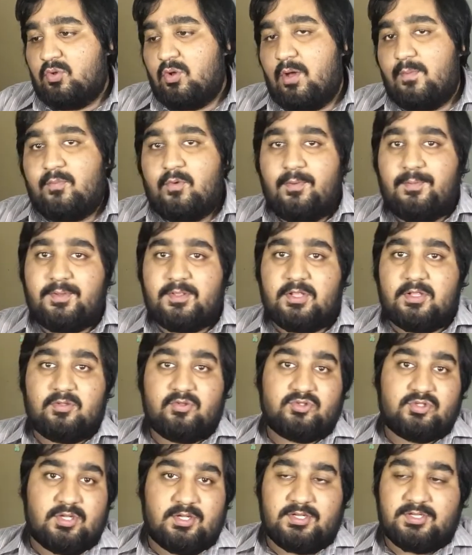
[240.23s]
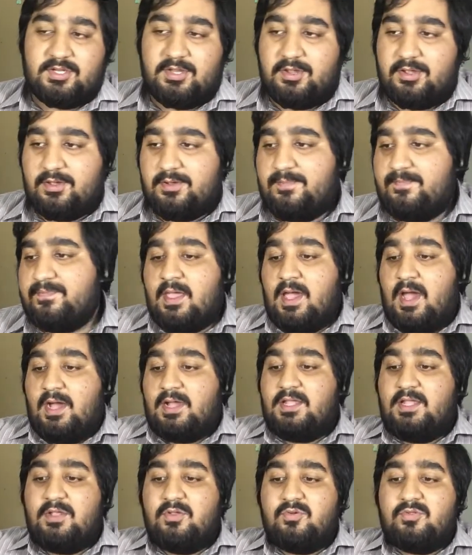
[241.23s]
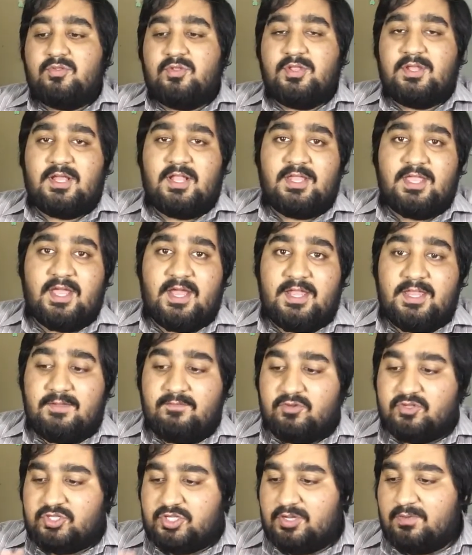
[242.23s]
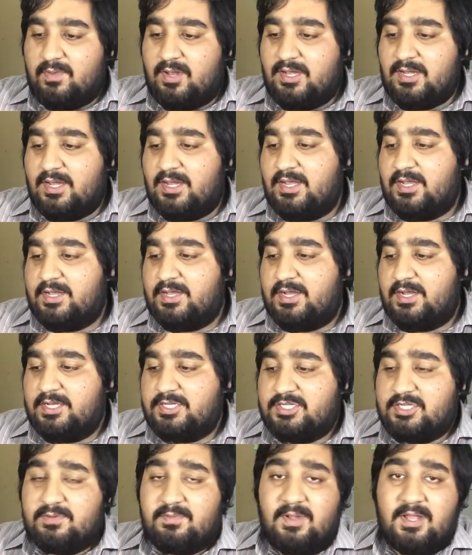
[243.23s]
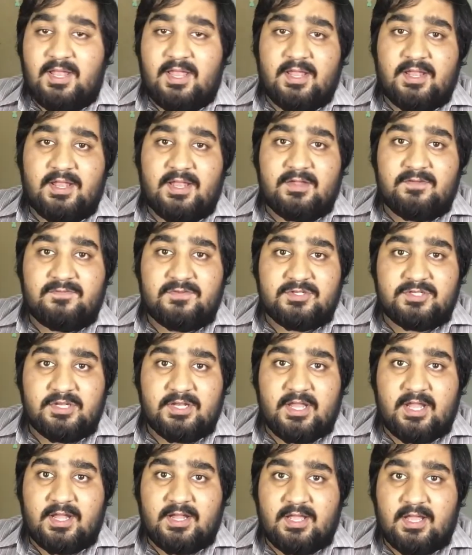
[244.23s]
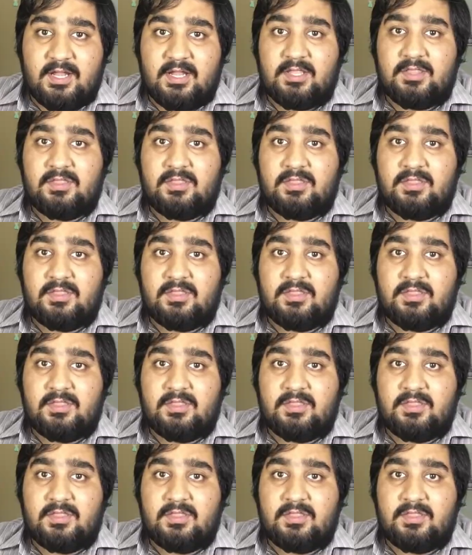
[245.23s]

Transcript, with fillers: तो आपको पता तो चल ही जाएगा अगली न्यूज़ जो निकल के आ रही है वो जी मेल के रिलेटेड है जी मेल एक नया फीचर ऐड कर रहा